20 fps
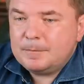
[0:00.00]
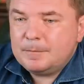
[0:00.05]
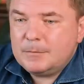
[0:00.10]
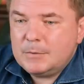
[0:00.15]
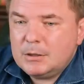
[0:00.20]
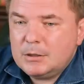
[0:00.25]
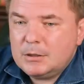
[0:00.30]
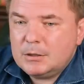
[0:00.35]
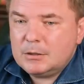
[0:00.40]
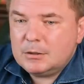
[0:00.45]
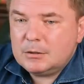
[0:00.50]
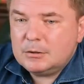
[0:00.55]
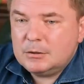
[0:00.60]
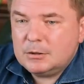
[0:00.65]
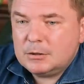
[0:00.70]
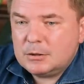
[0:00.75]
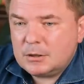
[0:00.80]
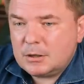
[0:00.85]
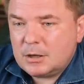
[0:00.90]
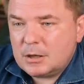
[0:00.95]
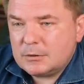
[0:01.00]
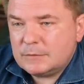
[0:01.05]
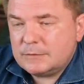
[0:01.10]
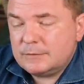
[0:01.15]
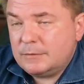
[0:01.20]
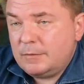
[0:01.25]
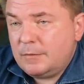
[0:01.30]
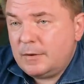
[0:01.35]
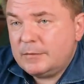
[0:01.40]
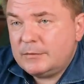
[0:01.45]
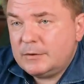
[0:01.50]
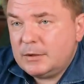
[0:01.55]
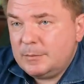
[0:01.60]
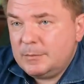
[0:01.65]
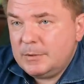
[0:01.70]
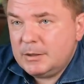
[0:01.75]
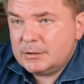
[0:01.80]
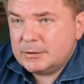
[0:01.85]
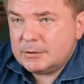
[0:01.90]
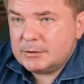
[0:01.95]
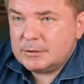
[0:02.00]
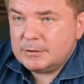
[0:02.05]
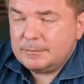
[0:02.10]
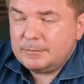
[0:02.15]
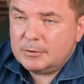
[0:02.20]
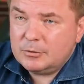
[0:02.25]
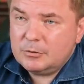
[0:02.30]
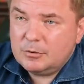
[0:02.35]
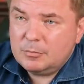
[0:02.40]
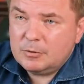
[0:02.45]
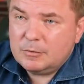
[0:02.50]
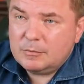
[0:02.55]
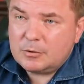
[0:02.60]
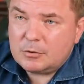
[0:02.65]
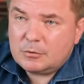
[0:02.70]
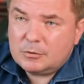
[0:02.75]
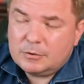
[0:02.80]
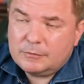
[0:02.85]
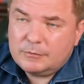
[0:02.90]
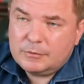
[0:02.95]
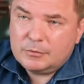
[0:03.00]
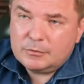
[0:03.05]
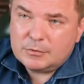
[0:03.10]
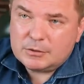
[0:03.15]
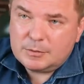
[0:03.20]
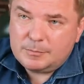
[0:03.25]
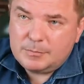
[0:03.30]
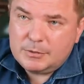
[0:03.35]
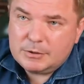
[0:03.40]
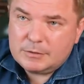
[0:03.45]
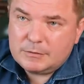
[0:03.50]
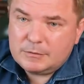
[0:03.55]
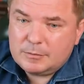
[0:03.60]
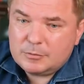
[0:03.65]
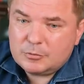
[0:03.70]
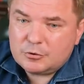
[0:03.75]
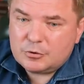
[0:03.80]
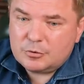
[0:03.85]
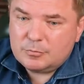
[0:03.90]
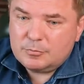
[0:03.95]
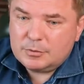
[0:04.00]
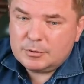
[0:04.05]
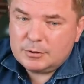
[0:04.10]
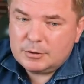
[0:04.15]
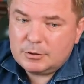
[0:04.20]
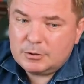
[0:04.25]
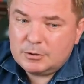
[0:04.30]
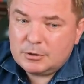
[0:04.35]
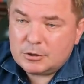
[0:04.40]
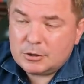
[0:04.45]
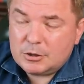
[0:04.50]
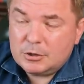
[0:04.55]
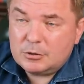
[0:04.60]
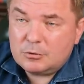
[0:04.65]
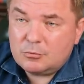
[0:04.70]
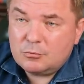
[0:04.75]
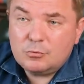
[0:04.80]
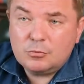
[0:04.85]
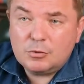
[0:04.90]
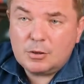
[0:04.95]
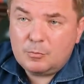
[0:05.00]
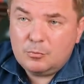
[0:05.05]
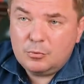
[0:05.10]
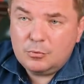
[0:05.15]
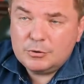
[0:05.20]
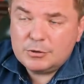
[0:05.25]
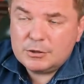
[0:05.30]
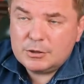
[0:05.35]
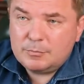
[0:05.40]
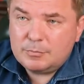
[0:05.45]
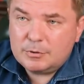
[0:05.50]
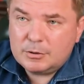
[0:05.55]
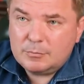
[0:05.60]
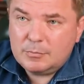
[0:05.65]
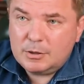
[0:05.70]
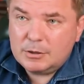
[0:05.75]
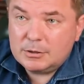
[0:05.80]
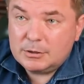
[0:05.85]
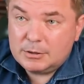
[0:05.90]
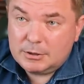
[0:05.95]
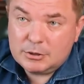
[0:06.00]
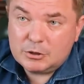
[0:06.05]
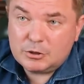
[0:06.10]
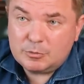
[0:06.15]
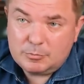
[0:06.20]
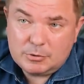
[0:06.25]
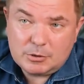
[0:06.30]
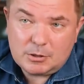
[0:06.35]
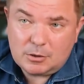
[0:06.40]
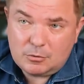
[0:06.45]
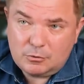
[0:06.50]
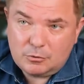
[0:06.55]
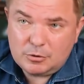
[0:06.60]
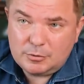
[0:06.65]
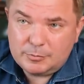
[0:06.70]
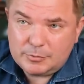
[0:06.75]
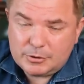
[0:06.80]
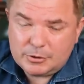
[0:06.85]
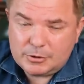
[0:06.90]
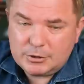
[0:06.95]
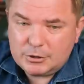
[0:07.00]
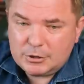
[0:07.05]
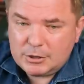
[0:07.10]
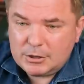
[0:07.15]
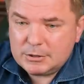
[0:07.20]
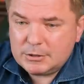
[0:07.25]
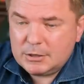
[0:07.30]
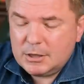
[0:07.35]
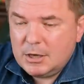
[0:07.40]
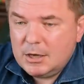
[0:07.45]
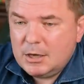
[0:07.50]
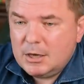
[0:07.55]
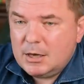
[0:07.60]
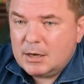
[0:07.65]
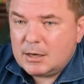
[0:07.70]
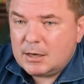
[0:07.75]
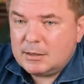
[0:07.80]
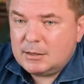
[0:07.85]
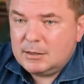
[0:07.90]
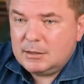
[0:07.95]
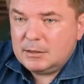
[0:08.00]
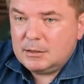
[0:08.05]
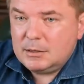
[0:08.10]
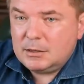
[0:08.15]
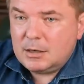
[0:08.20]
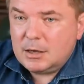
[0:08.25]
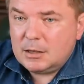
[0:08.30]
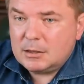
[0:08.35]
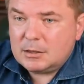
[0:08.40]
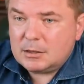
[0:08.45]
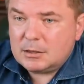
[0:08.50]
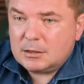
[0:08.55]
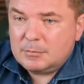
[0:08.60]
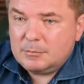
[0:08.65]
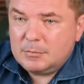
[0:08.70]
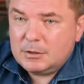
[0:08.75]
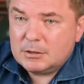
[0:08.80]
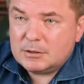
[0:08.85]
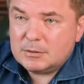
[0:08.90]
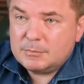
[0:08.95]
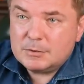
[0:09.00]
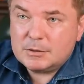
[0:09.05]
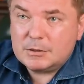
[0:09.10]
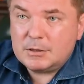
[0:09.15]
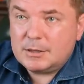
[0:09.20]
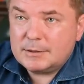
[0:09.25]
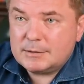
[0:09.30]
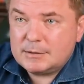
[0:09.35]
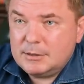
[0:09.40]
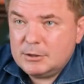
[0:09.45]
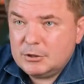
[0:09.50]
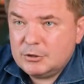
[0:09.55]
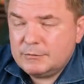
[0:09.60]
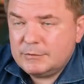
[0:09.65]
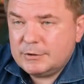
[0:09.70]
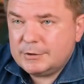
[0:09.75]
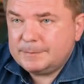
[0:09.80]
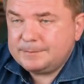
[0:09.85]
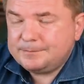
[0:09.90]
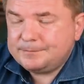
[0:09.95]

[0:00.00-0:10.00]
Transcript: Мы где-то раз в два, в три месяца подобного рода видео записываем, чтобы держать руку на пульсе и понимать, где же мы находимся сейчас, какие индикаторы имеет смысл отслеживать,